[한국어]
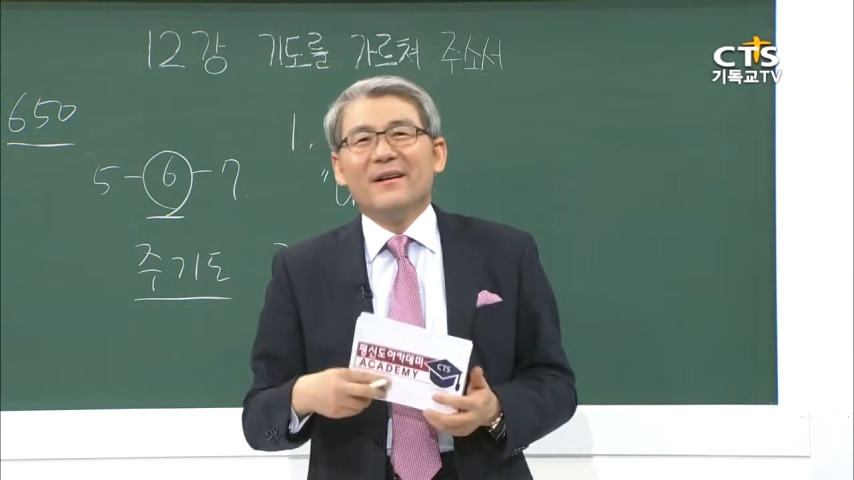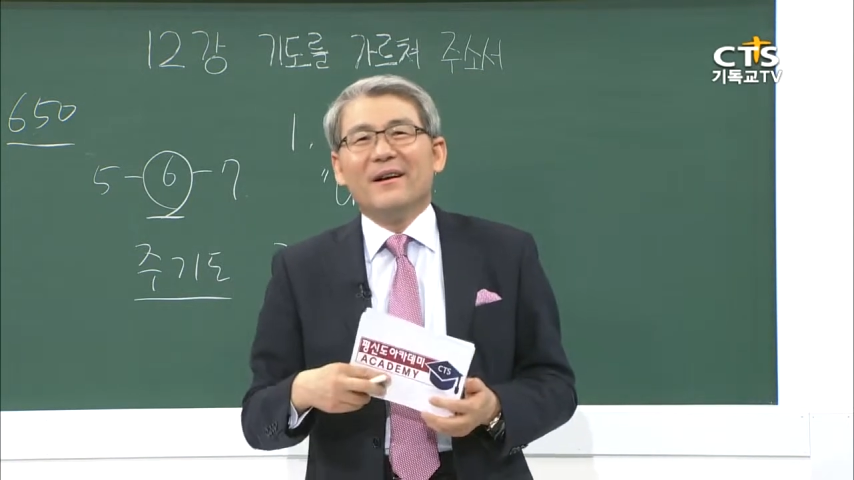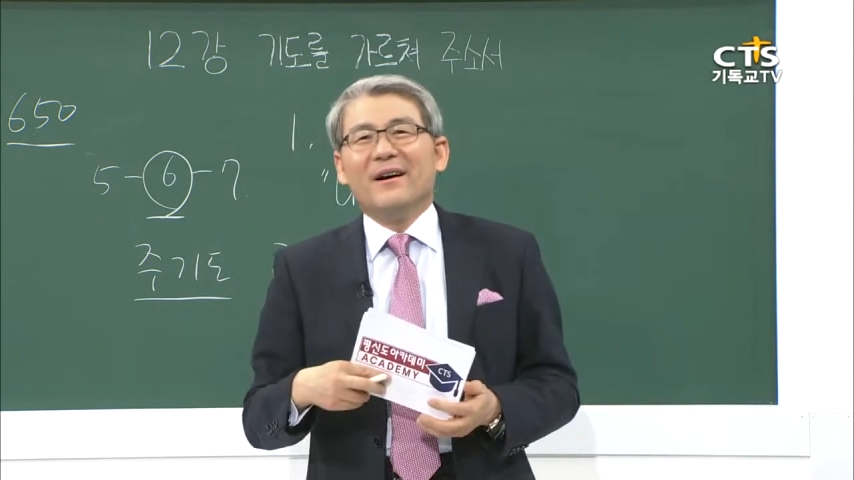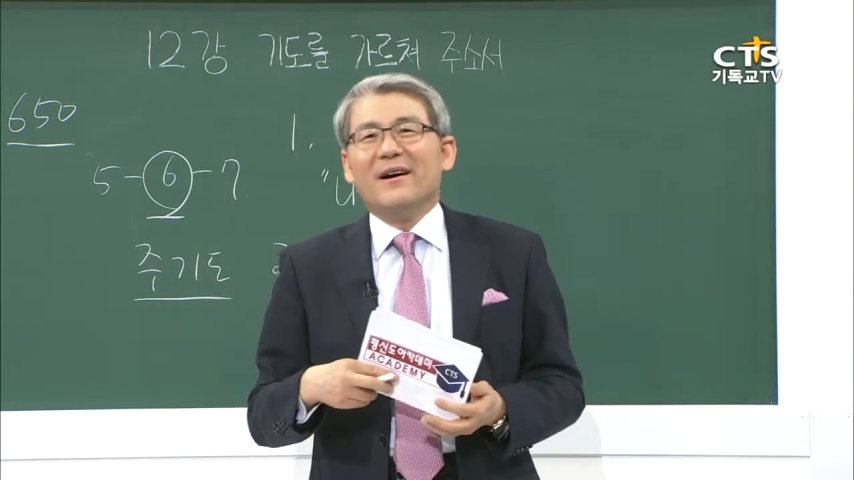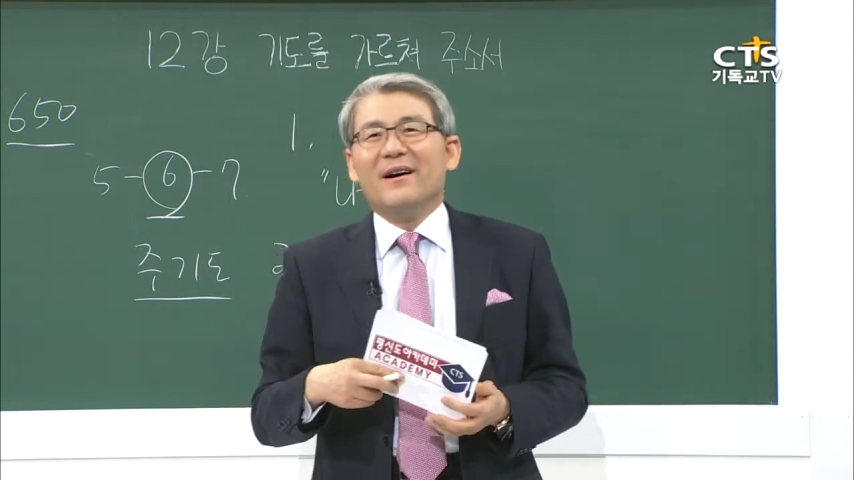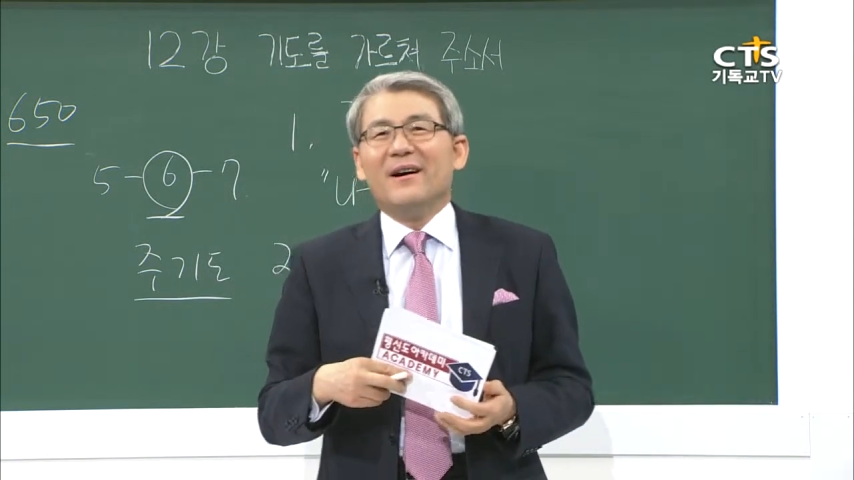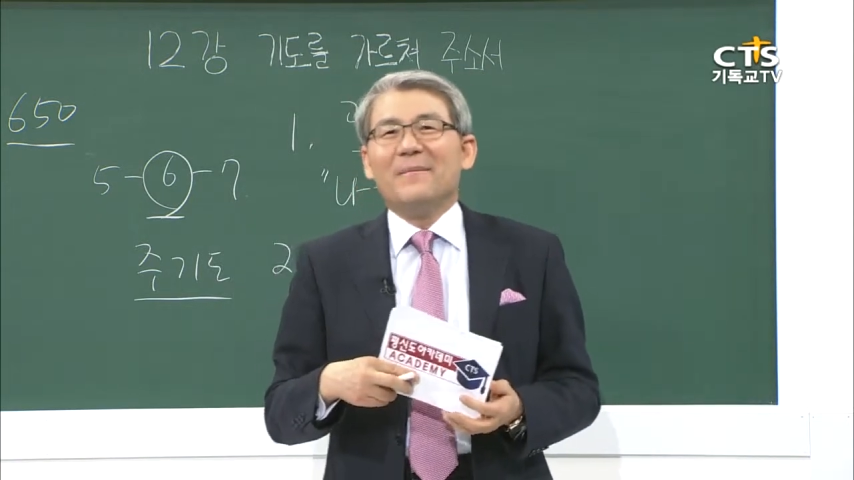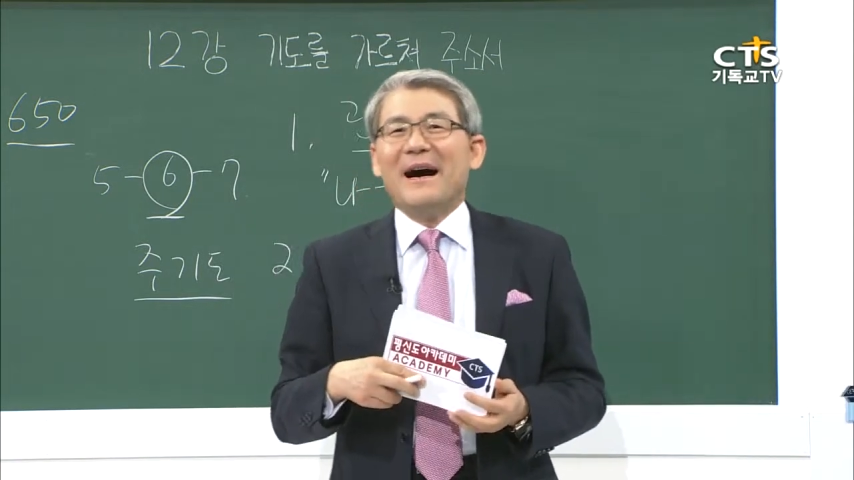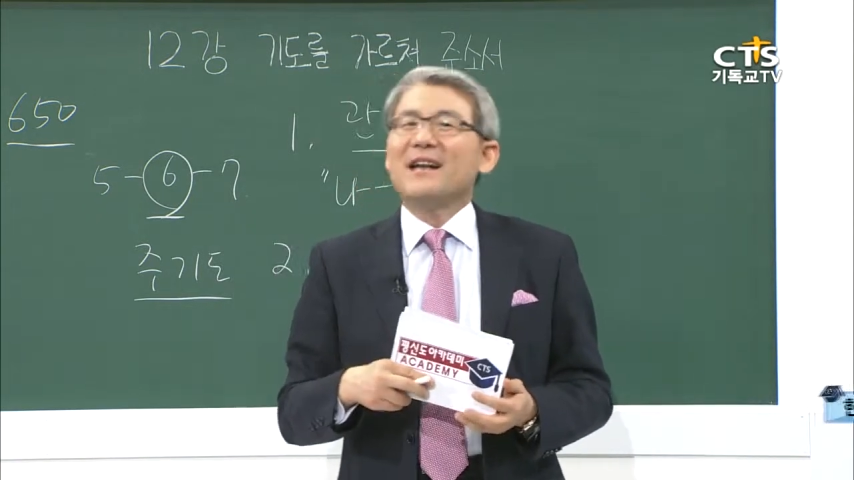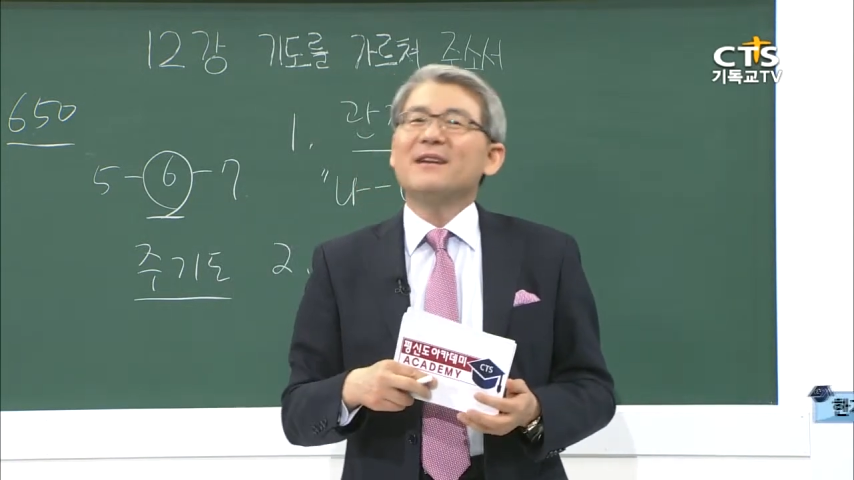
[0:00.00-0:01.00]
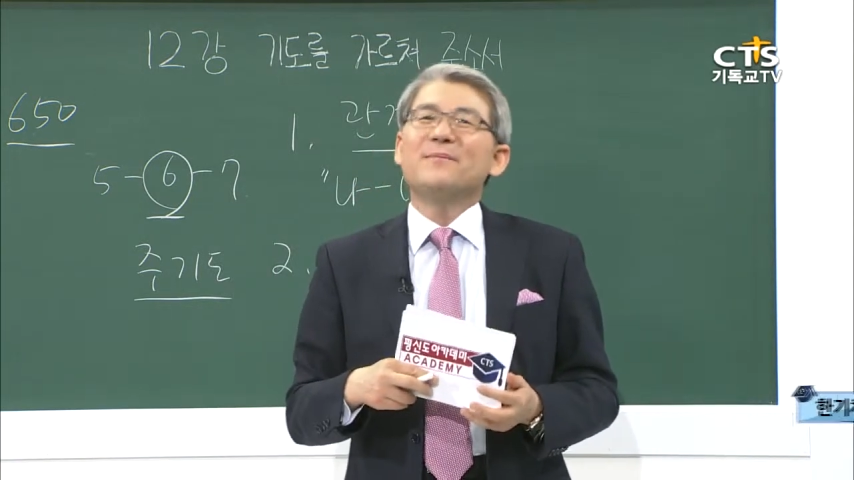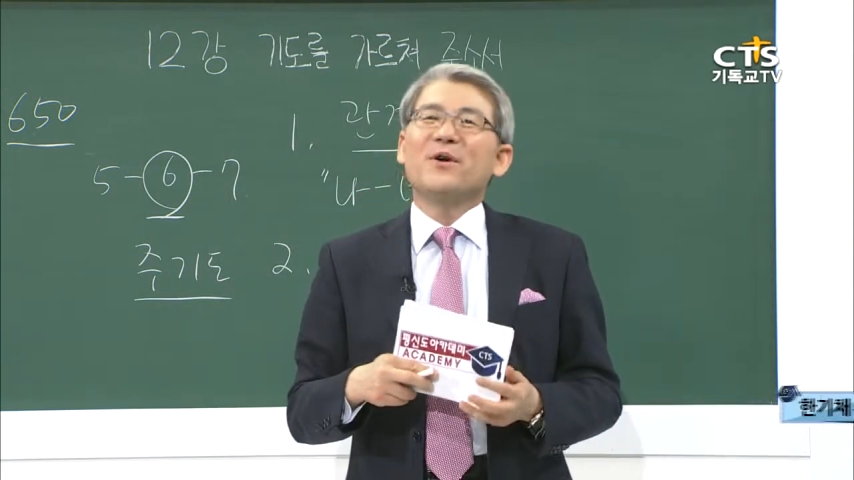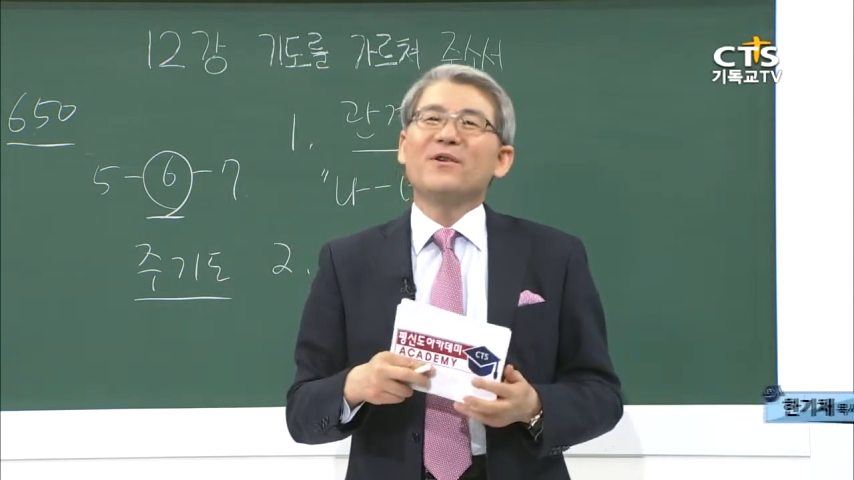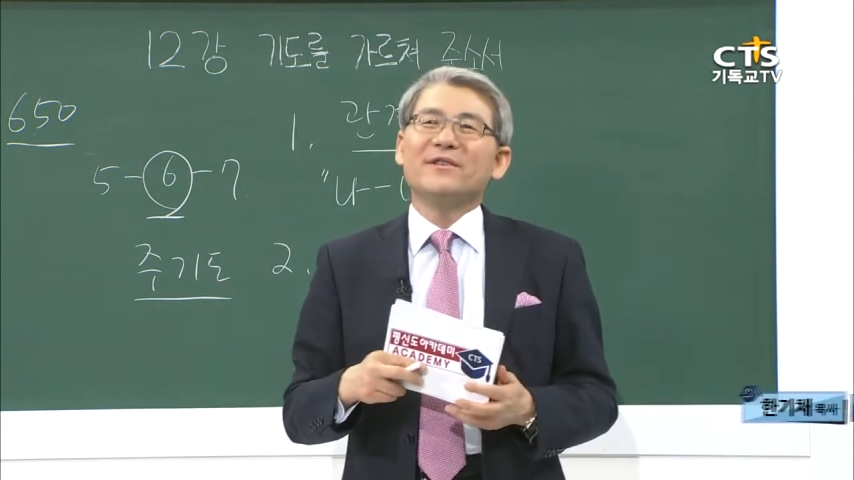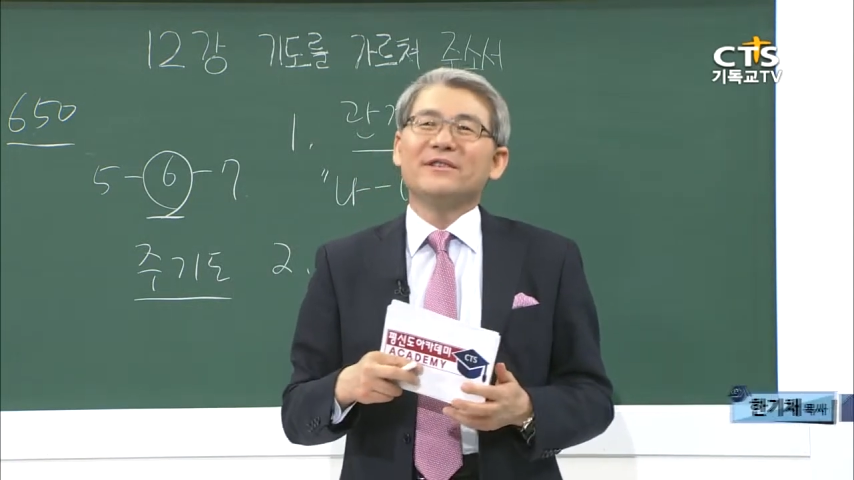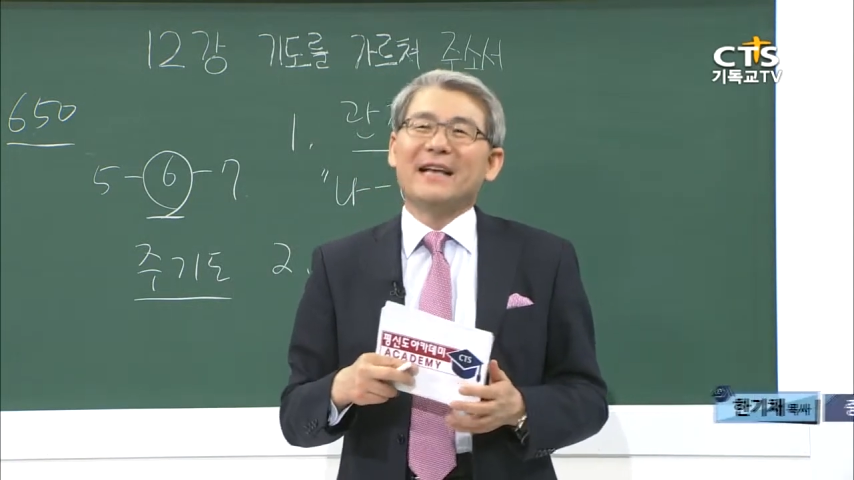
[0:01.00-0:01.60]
어, 말을 표현은